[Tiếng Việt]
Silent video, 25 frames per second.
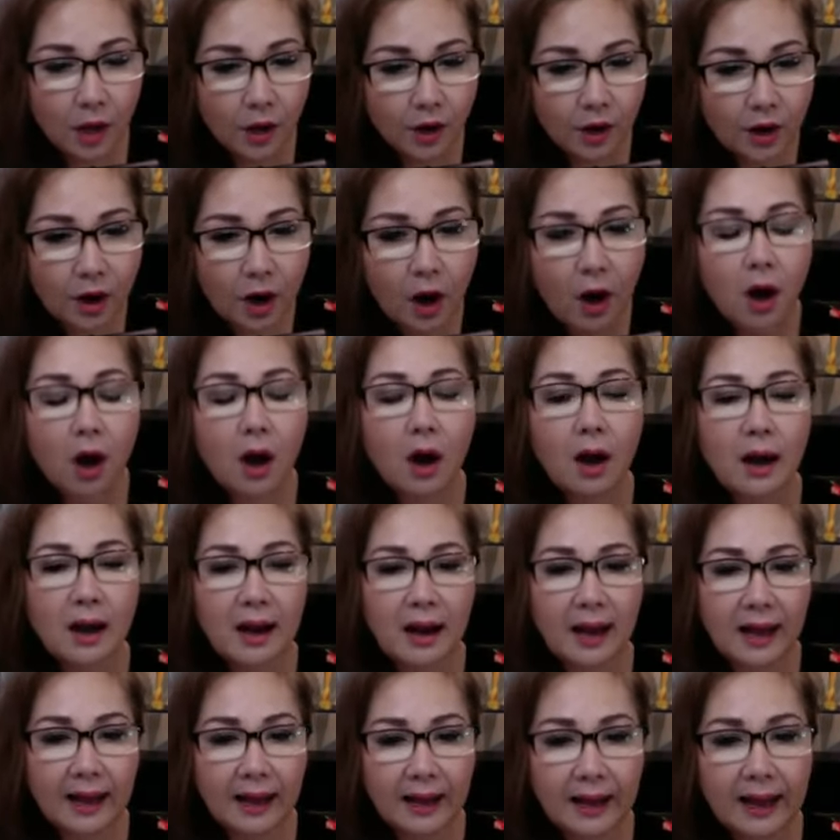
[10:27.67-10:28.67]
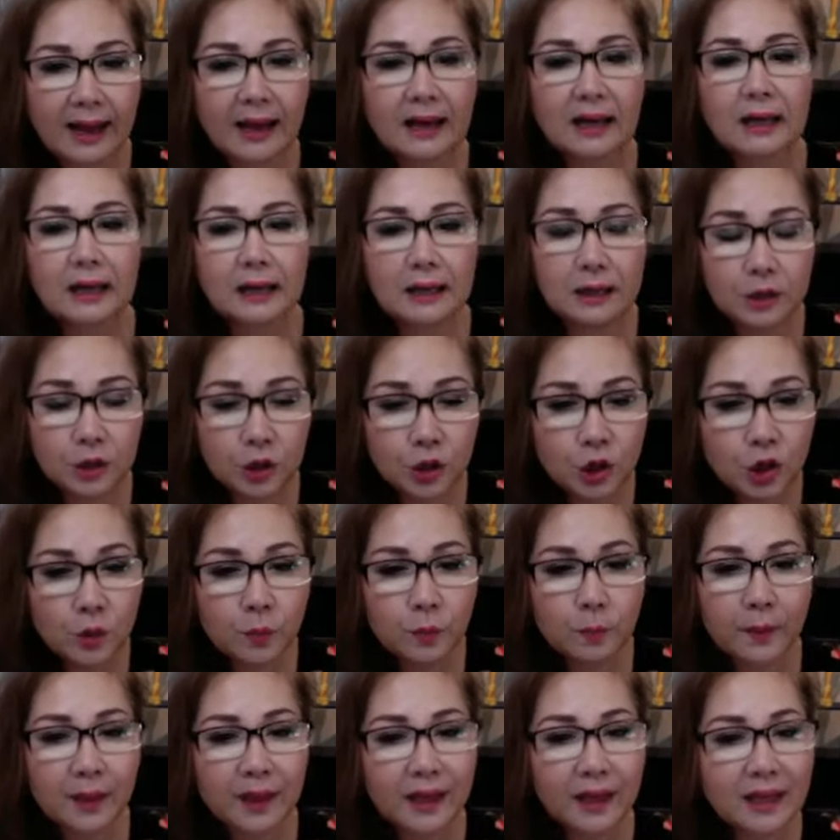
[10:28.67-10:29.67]
Đó là cách giúp
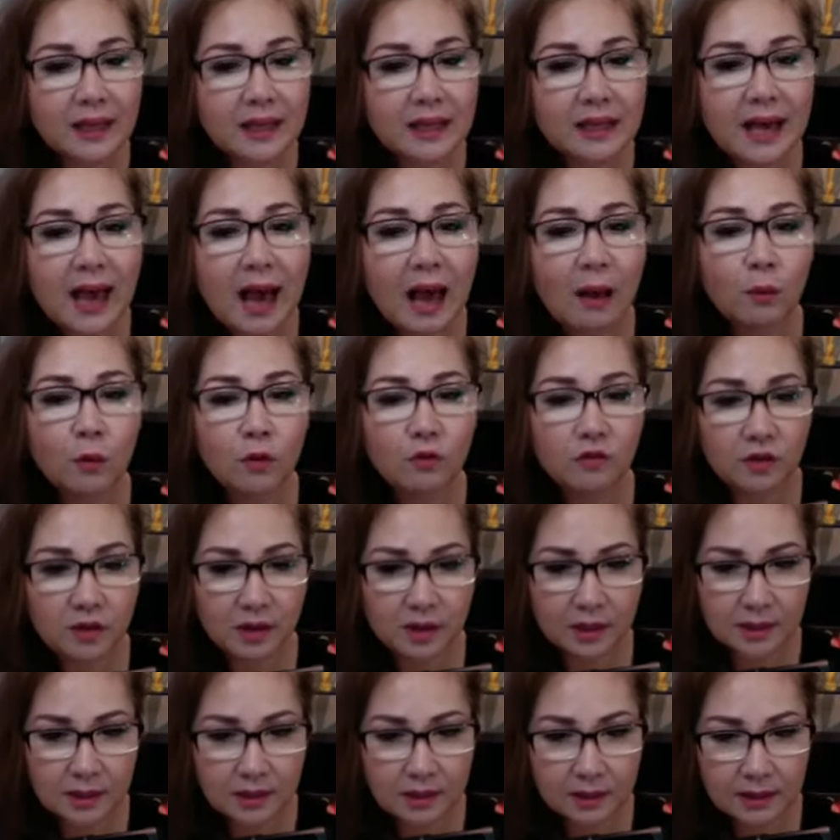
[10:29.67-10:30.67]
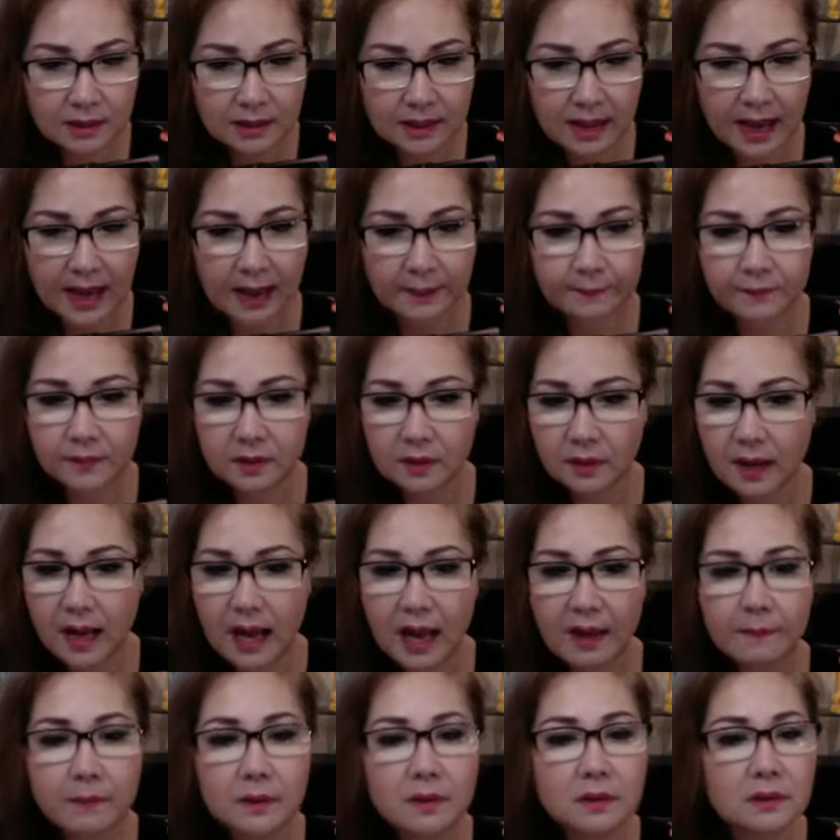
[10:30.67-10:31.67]
cái da quý vị giảm được
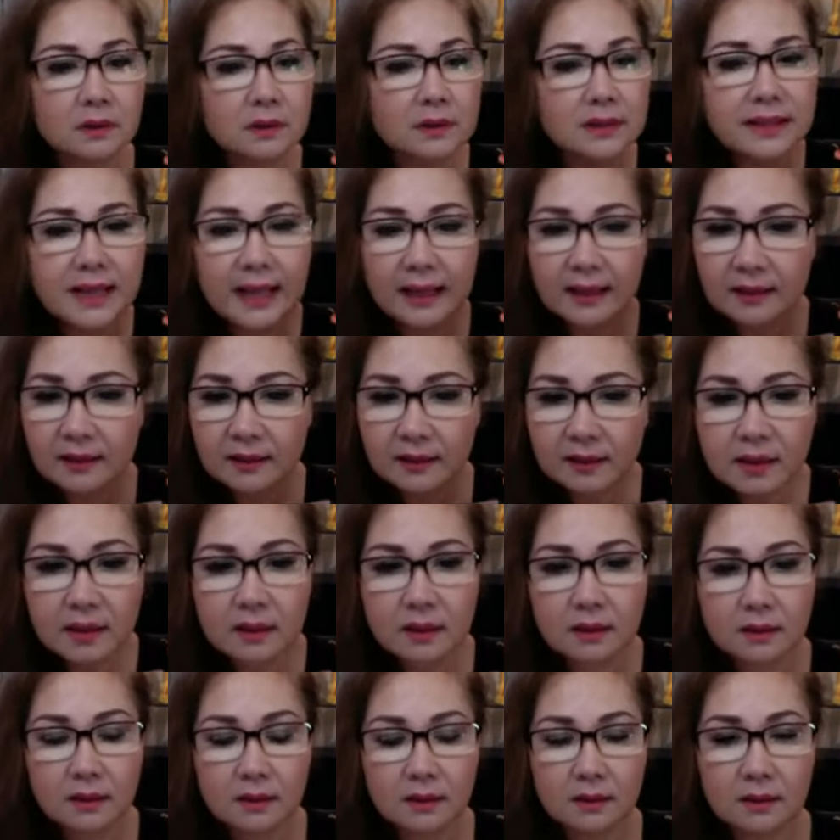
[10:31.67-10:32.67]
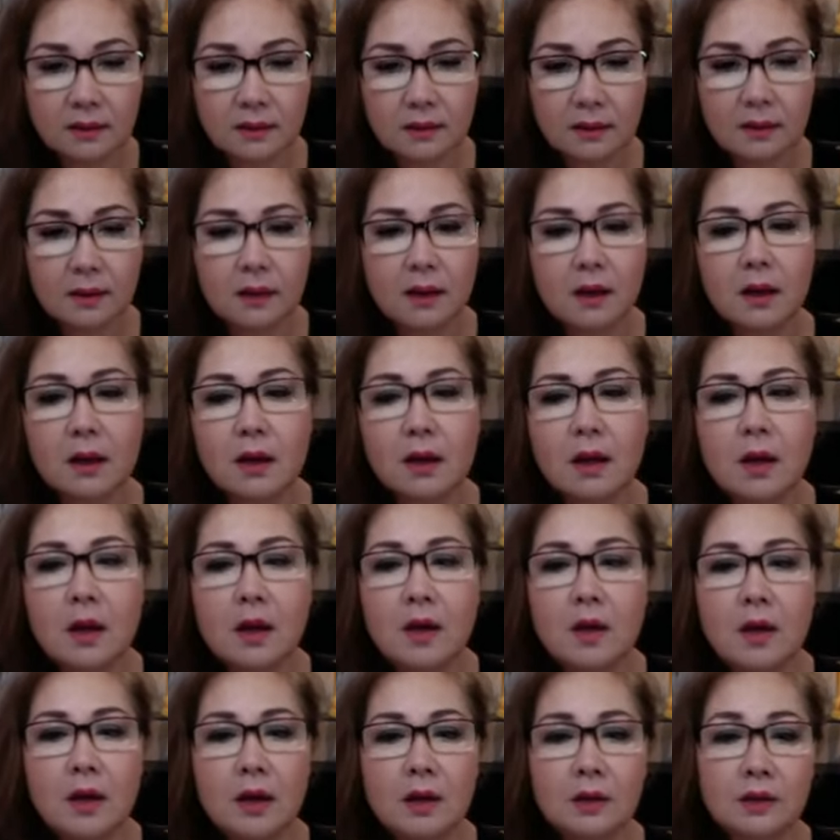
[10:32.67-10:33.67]
áp lực nhanh nhất.
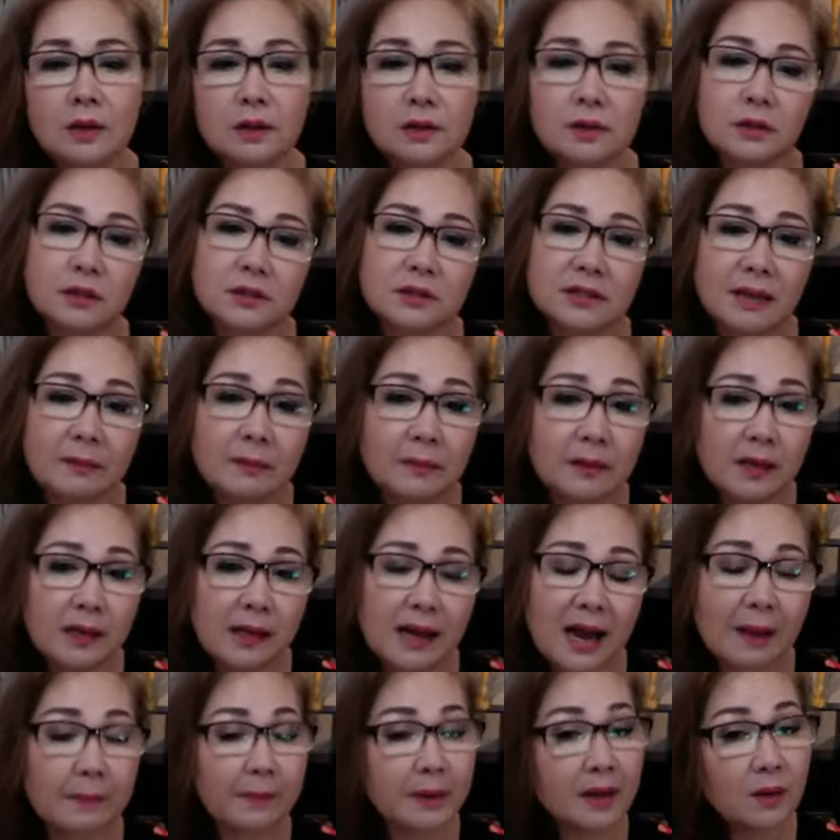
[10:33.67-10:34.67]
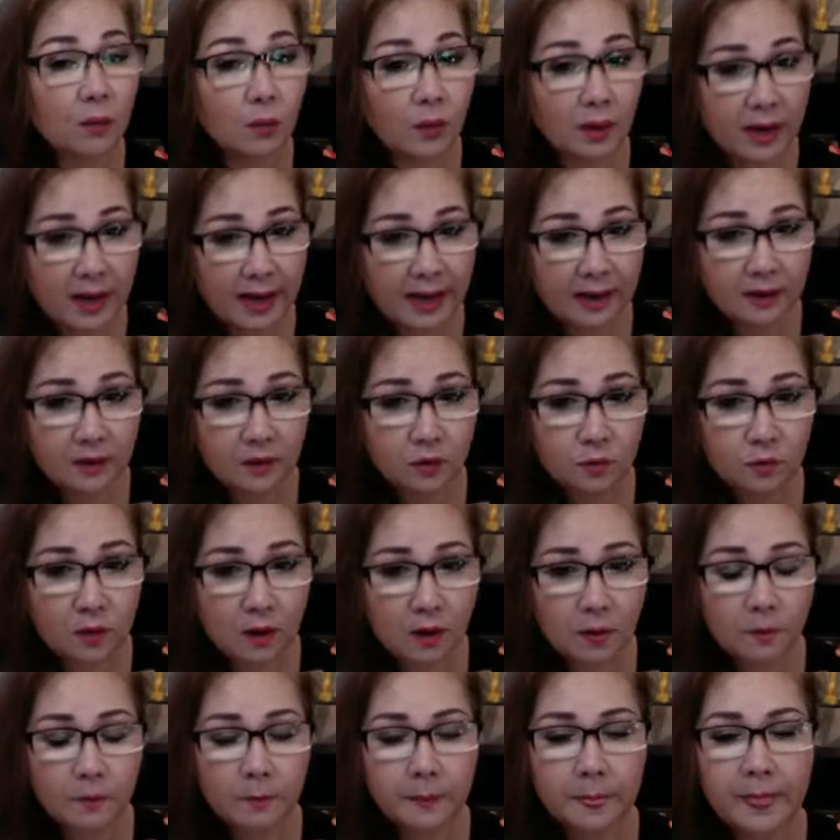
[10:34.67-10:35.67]
Thường thường sáng mình đi làm, mình đi ngoài nắng đúng
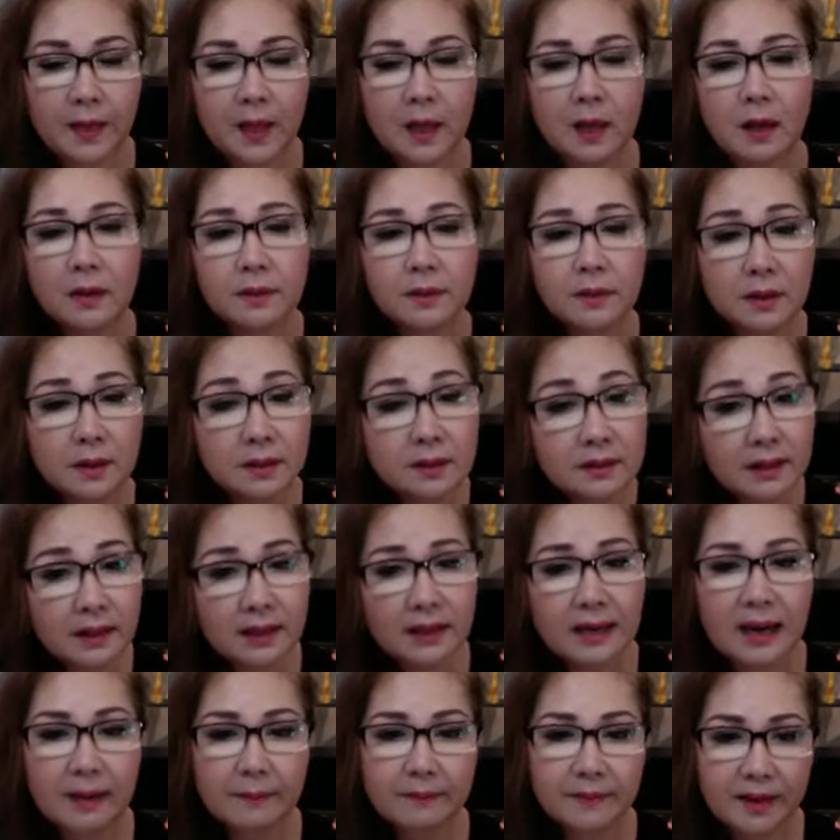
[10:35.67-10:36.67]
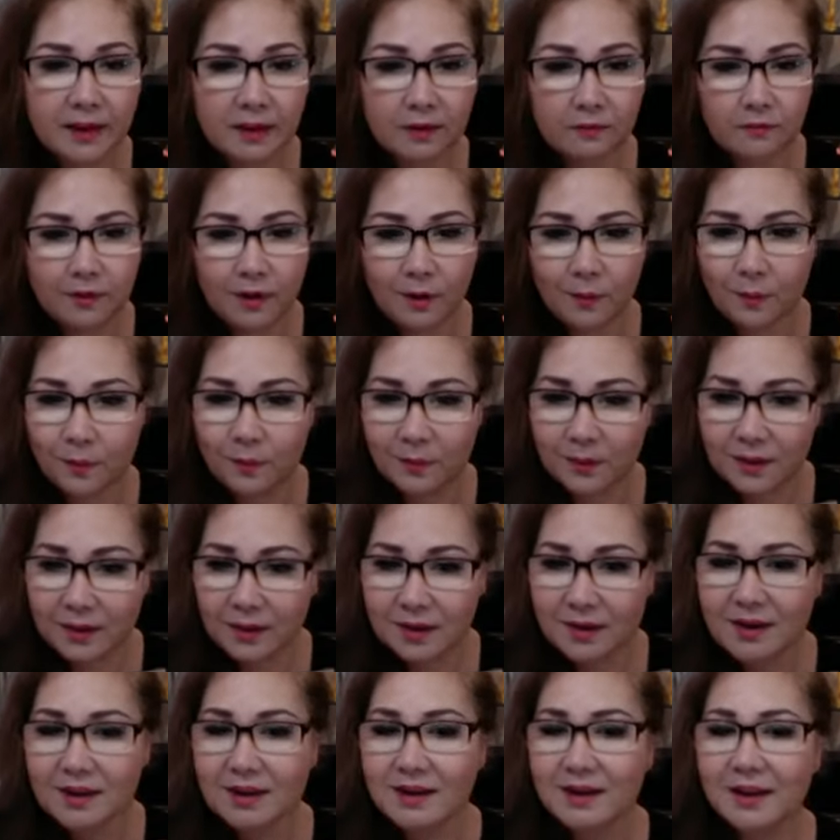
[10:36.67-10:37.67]
không? Những chị làm văn phòng
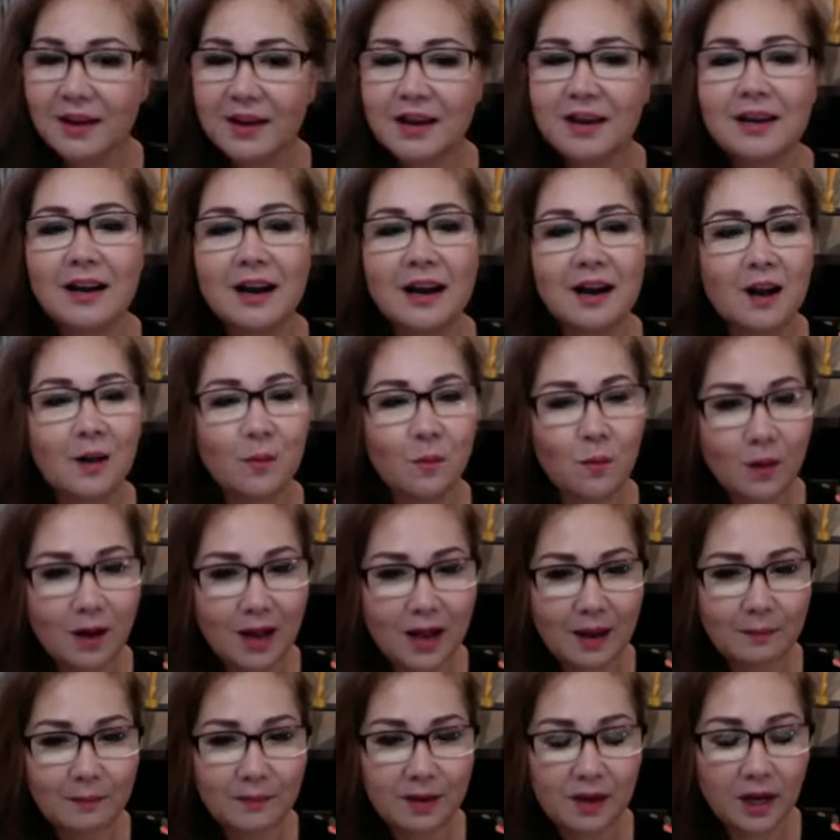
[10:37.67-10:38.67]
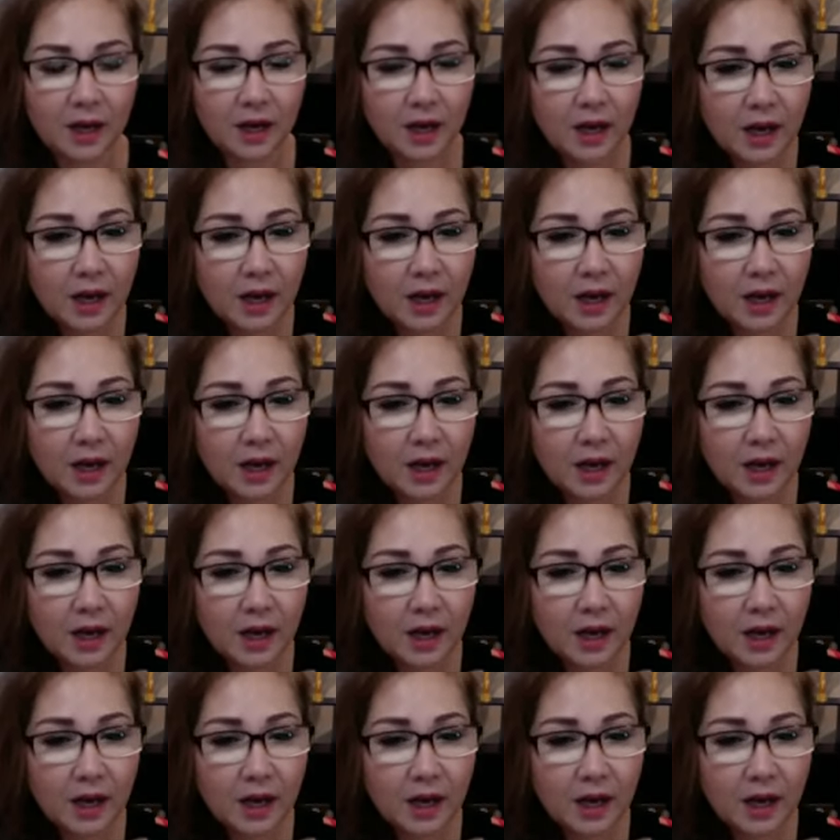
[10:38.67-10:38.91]
đừng nghĩ rằng không có áp lực.